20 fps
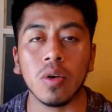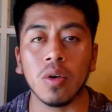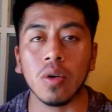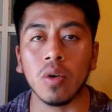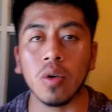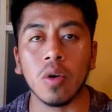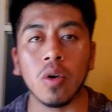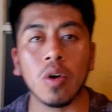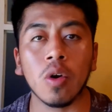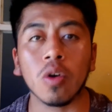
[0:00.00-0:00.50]

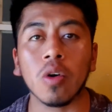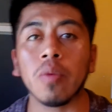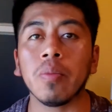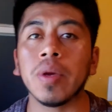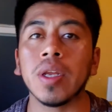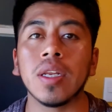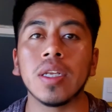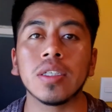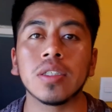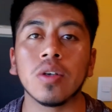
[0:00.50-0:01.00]
o lo
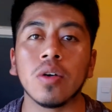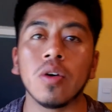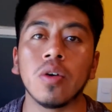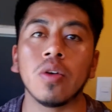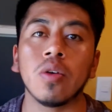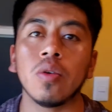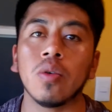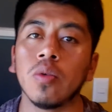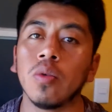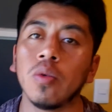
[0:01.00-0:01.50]
combines
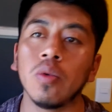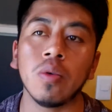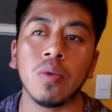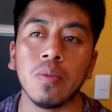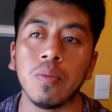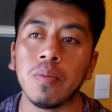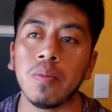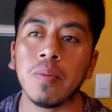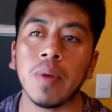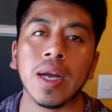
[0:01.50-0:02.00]
con
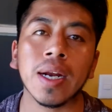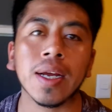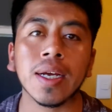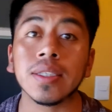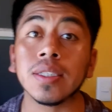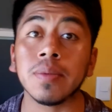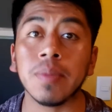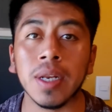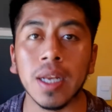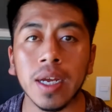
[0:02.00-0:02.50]
un marca
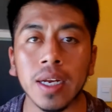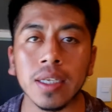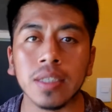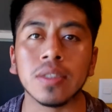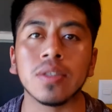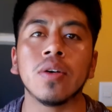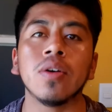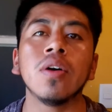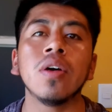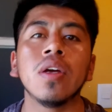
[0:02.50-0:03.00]
similares,
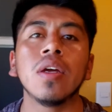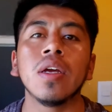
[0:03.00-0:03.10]
¿no?